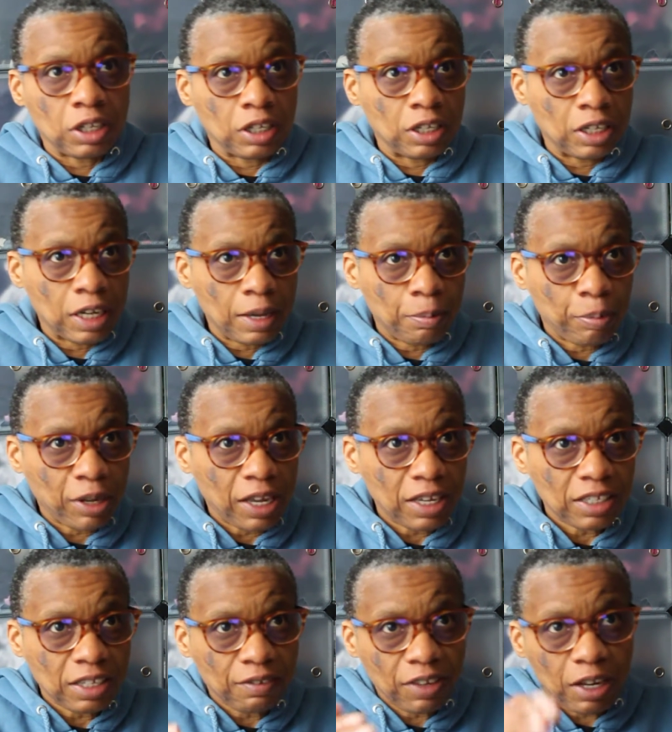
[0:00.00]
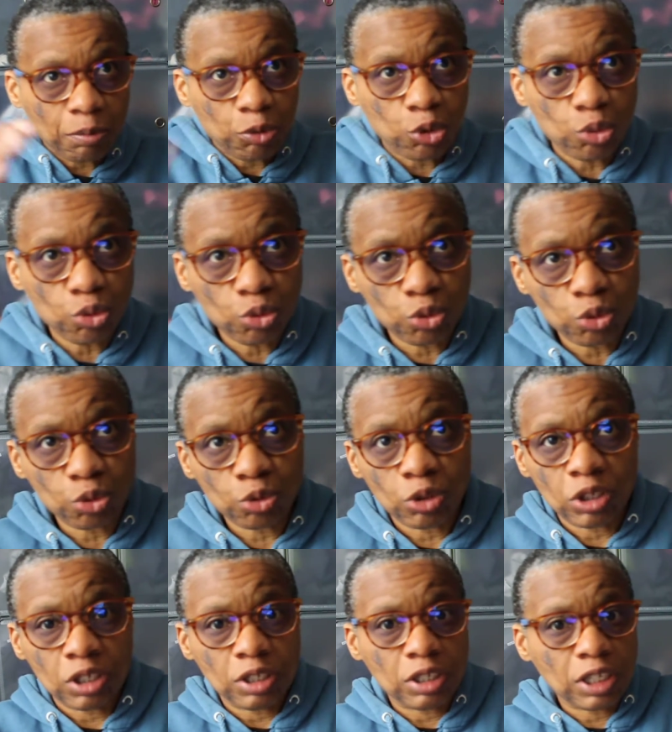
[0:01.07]
La presse avait l'habitude de
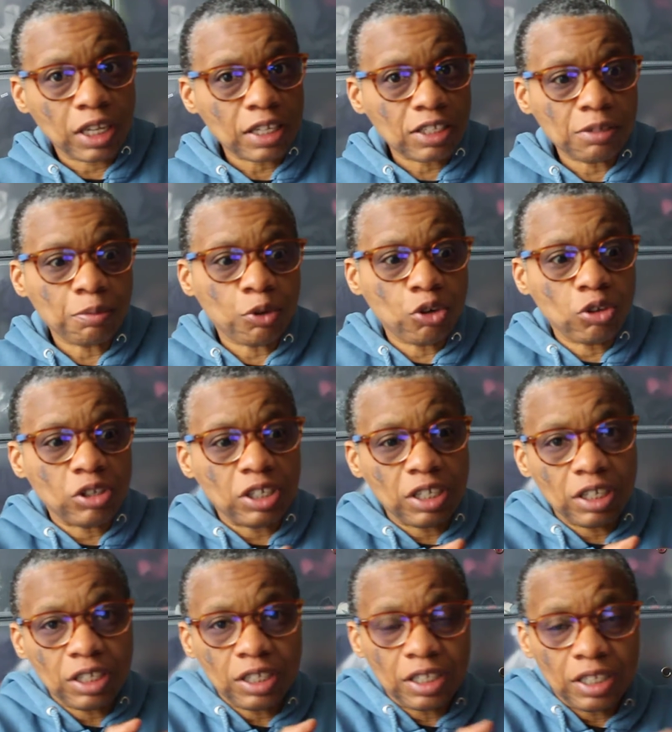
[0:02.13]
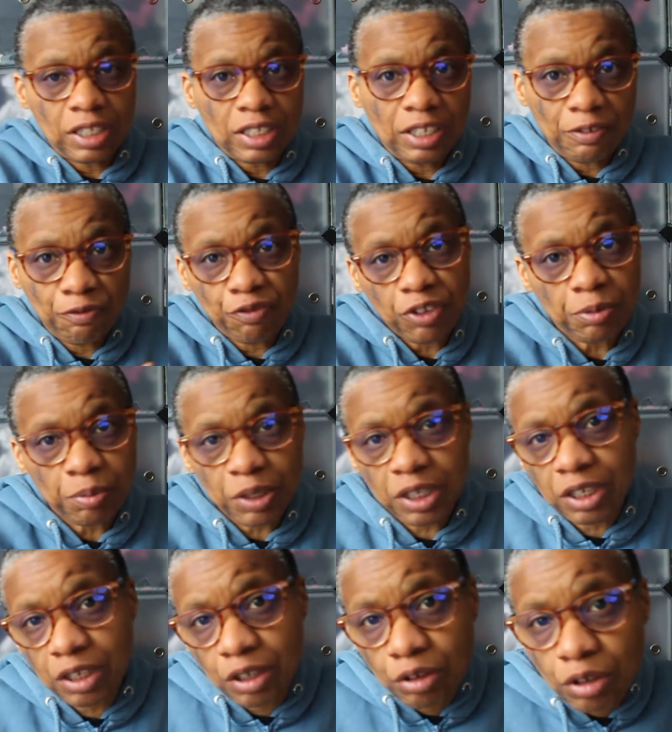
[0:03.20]
quasiment les,
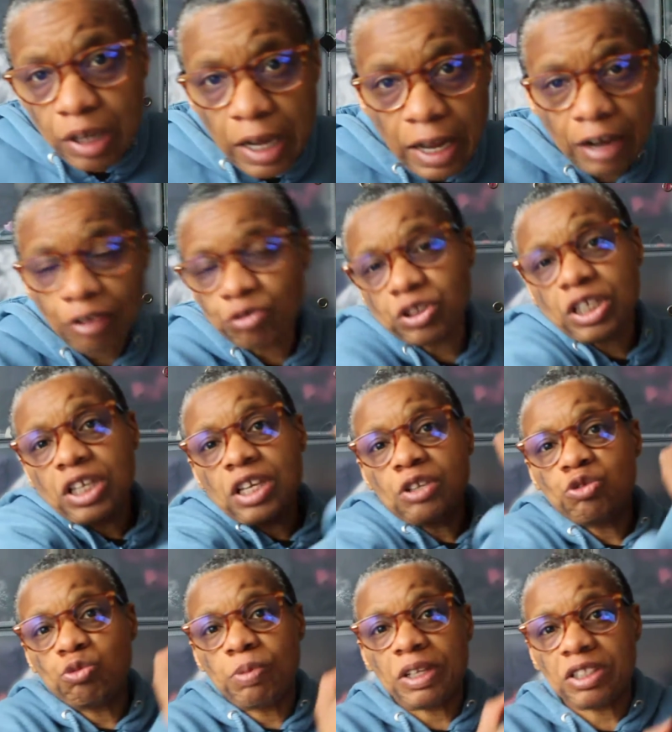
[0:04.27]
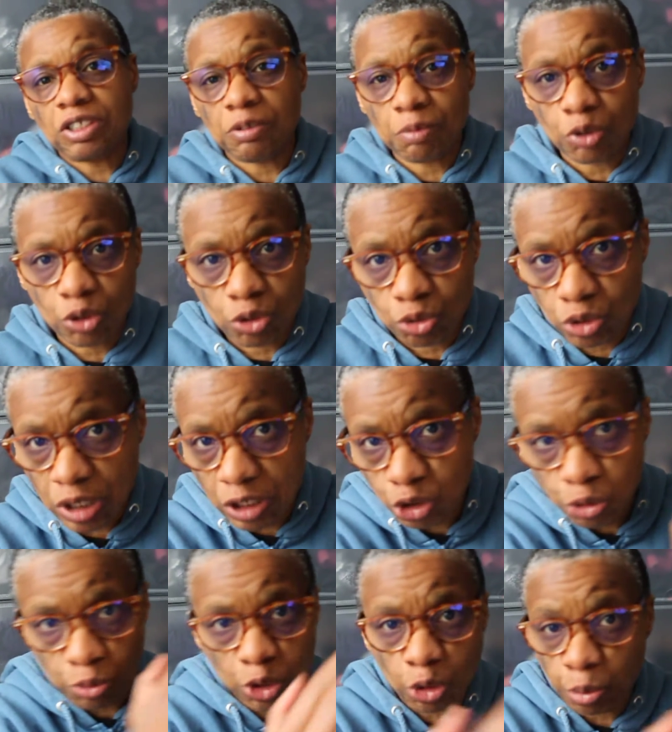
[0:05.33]
filmer à l'entrée du bâtiment de la
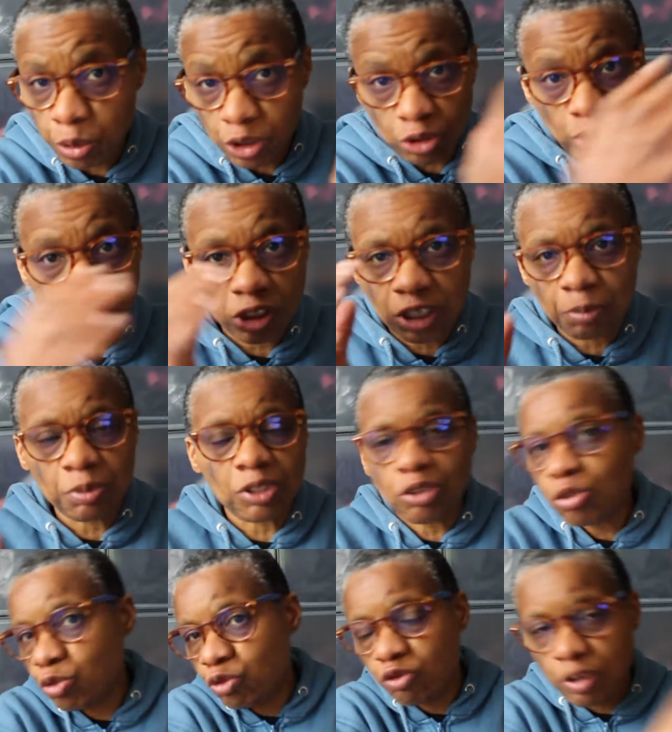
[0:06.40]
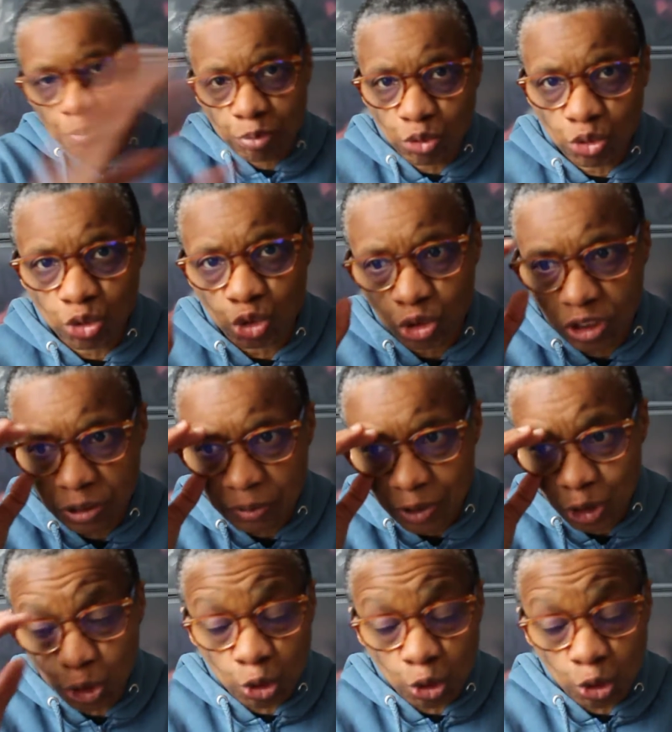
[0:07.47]
Chambre des représentants du Capitole, on voit plus ce genre d'image.